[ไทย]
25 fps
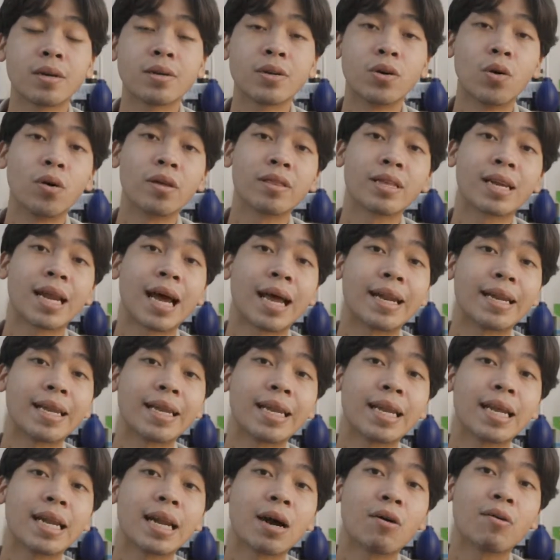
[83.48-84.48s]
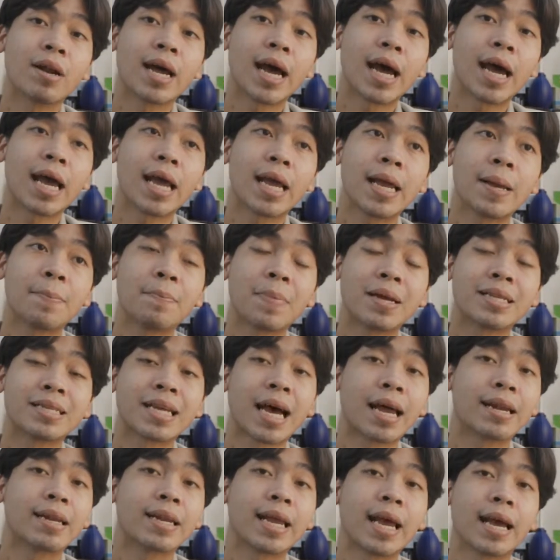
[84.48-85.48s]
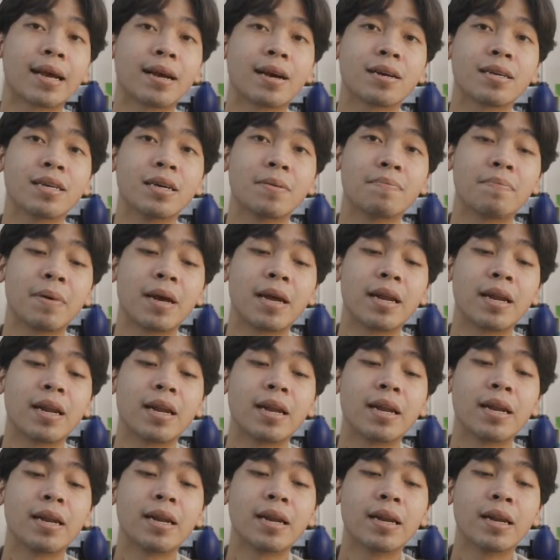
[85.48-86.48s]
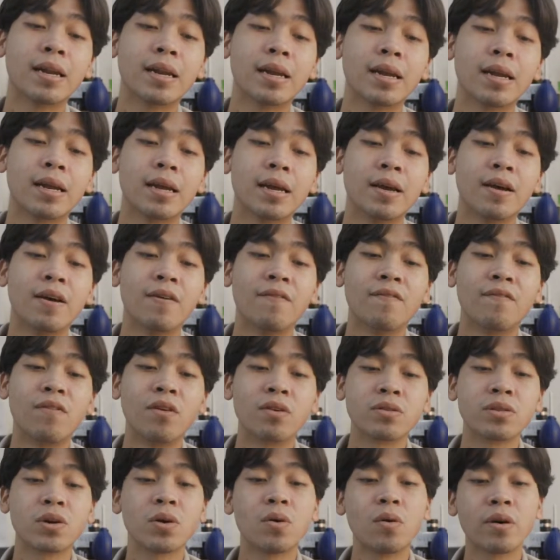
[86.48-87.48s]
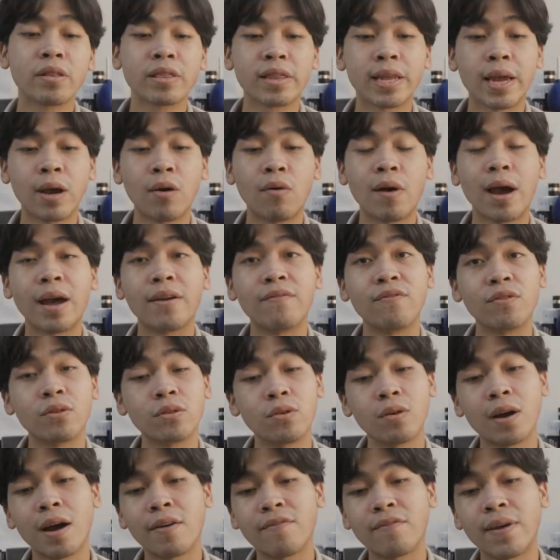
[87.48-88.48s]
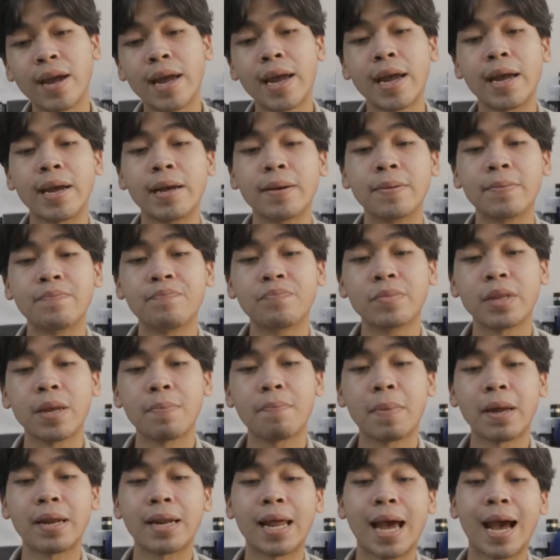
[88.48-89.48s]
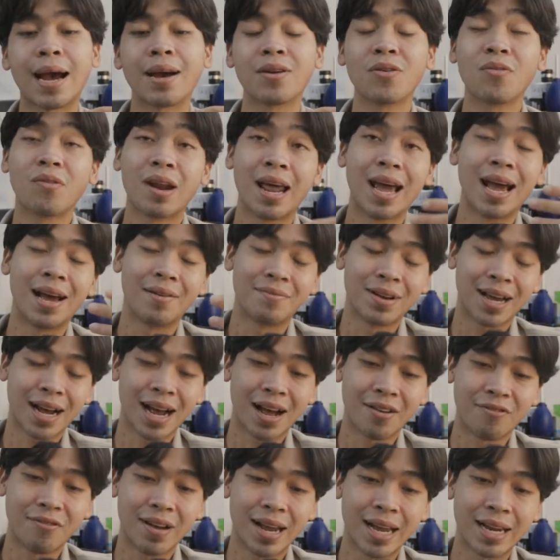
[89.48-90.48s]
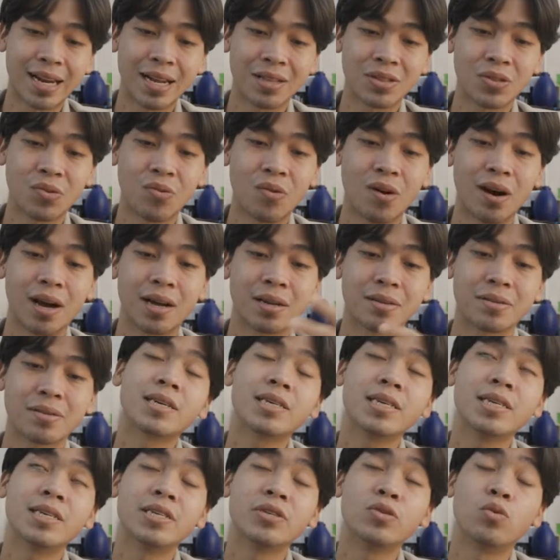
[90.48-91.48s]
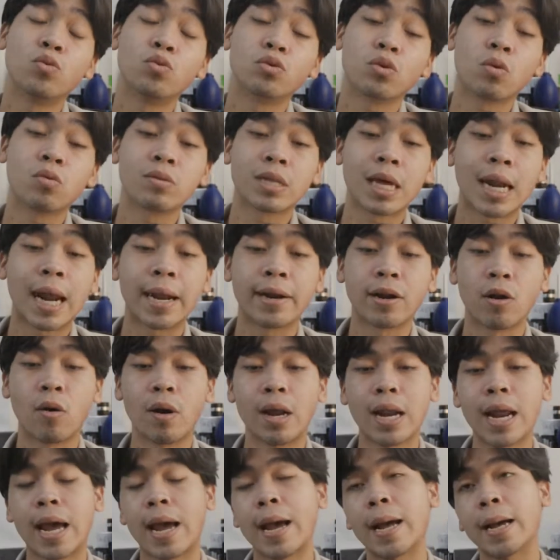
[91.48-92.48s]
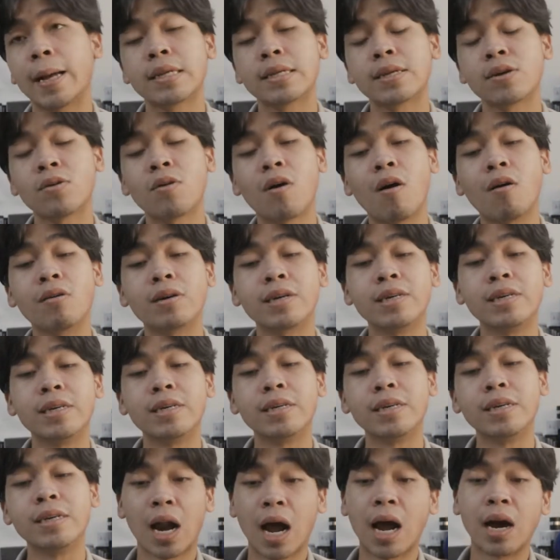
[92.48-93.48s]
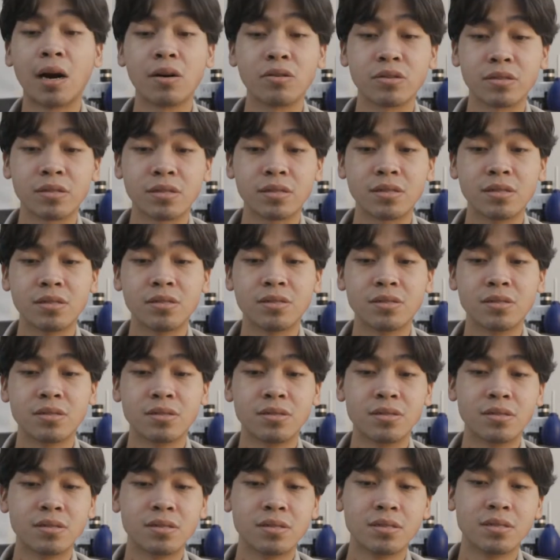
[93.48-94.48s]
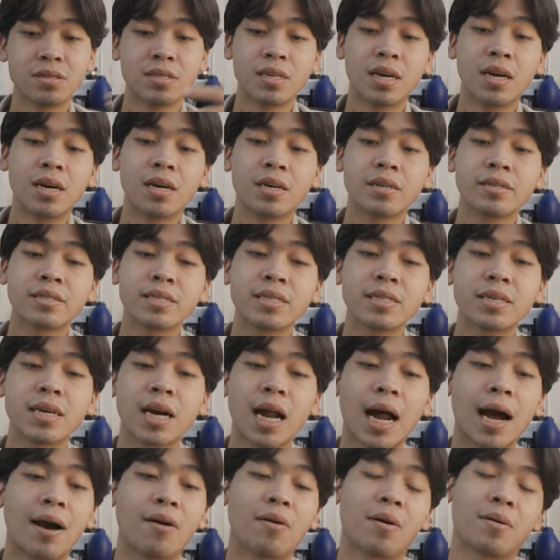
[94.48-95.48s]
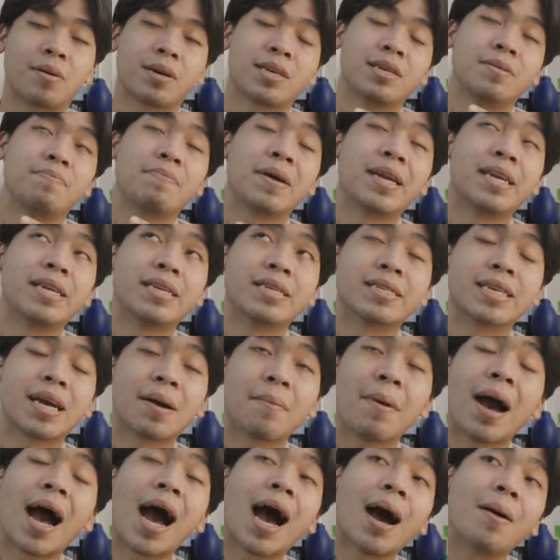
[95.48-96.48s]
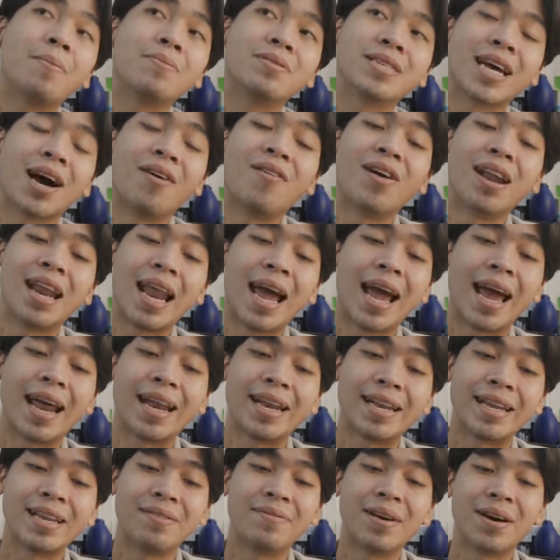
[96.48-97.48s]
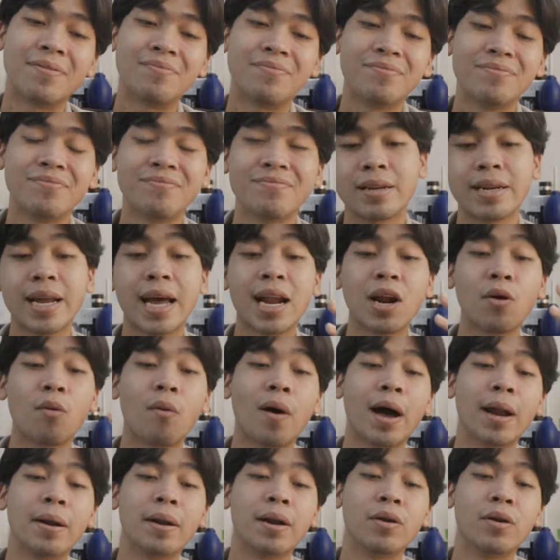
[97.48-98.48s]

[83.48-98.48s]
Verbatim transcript: โดยสถานที่ที่เราได้ไปจัดเนี่ยก็คือเป็น Photo Hostel and Photo Cafe ที่เป็นทั้งโรงแรมและคาเฟ่ในตัวก็คืออยู่ตรงตลาดน้อยแหละเจ้าของคือคาร์ลซึ่งคาร์ลคือเป็นช่างภาพชาวฮอลแลนด์ที่แบบได้รางวัล